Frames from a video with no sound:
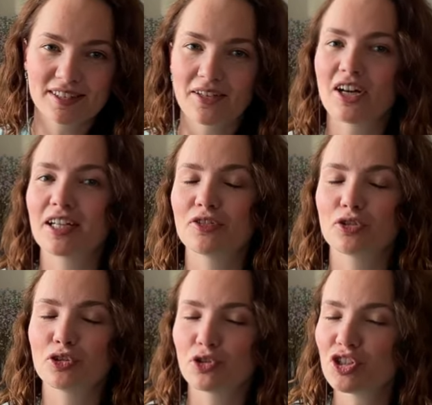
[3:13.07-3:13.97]
товар,
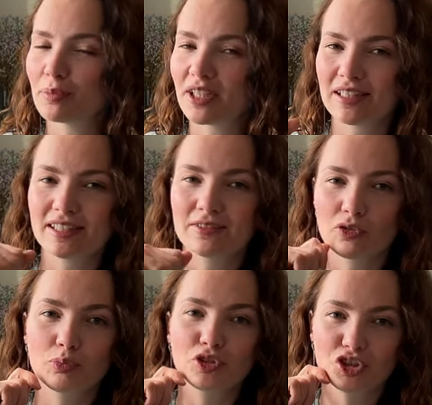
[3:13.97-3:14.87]
который точно пригодится вам
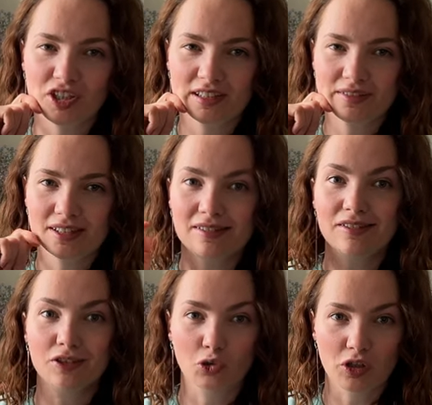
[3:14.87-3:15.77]
в путешествиях, и
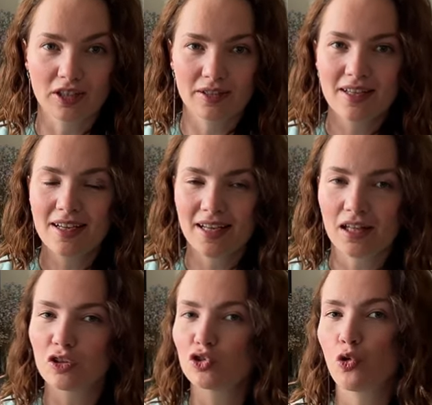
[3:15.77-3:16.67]
не только,
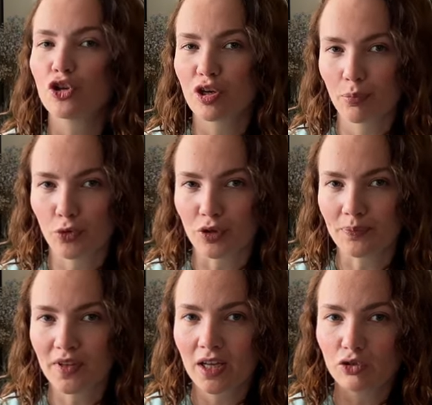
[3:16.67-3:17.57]
это сухой шампунь.
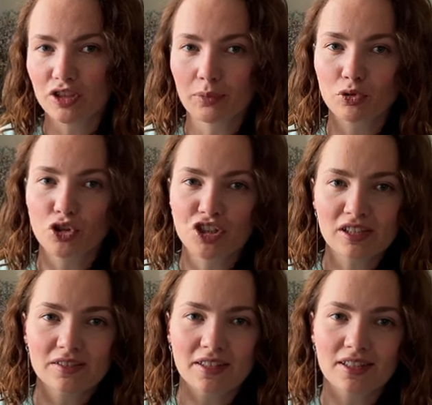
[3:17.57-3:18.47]
Но для
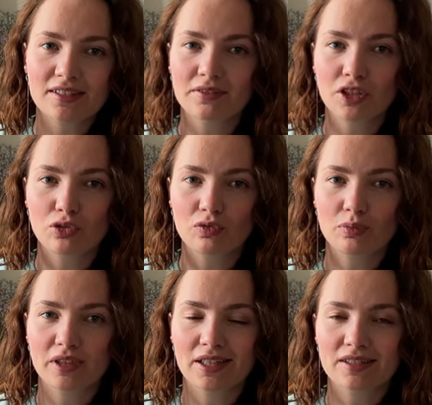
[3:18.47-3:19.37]
путешествий я советую
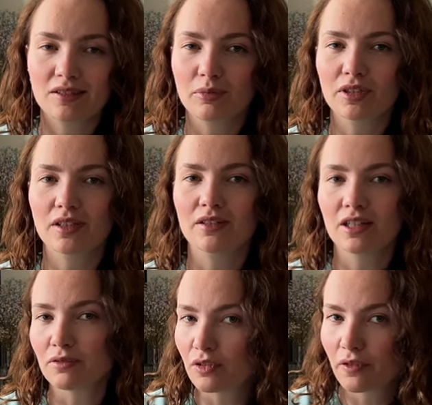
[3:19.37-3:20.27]
выбирать именно
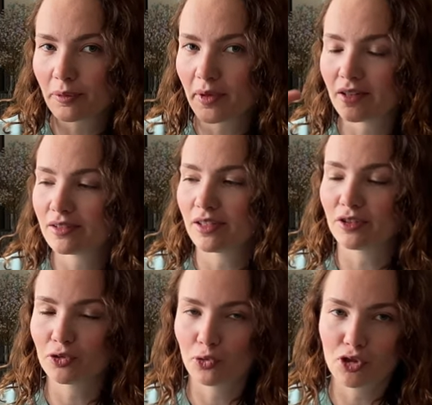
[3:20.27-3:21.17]
travel формат, это
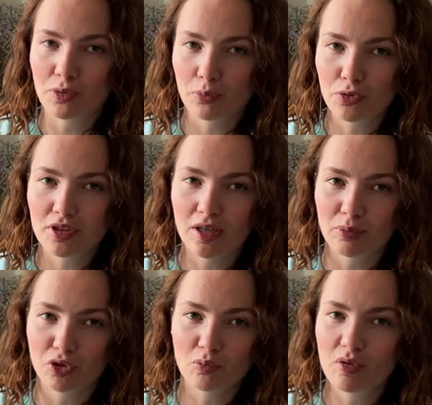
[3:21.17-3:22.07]
сухой шампунь
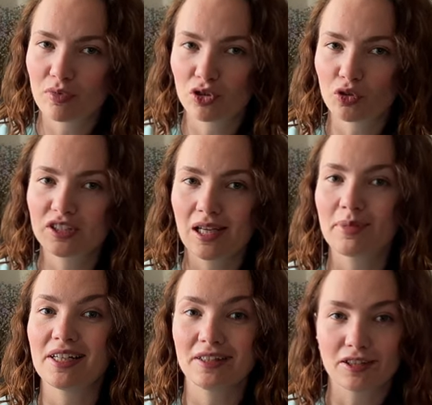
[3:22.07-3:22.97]
объемом до 100
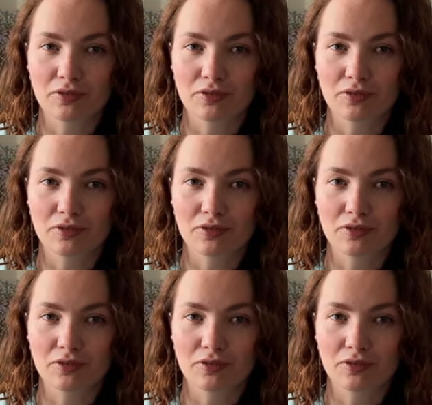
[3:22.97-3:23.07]
мл.